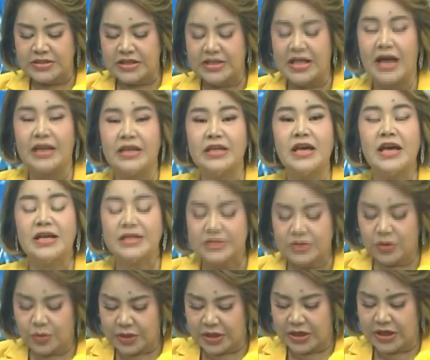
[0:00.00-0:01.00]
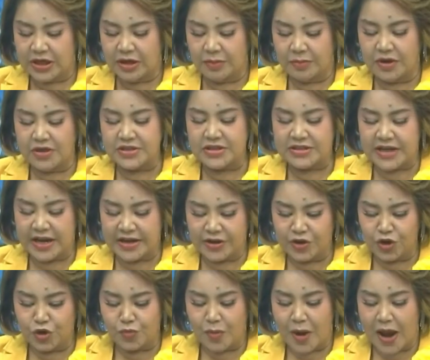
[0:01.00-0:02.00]
สถานีเอสโซเดิม ก็จะใช้
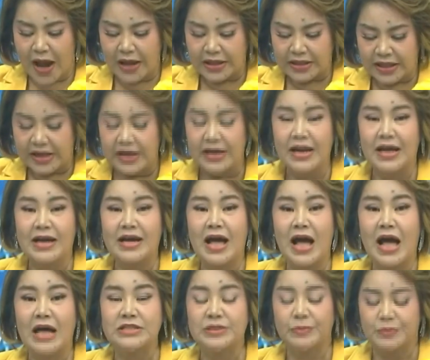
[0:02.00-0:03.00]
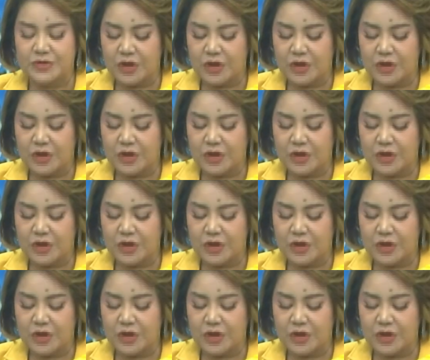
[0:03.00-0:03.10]
นโยบายตรึงราคา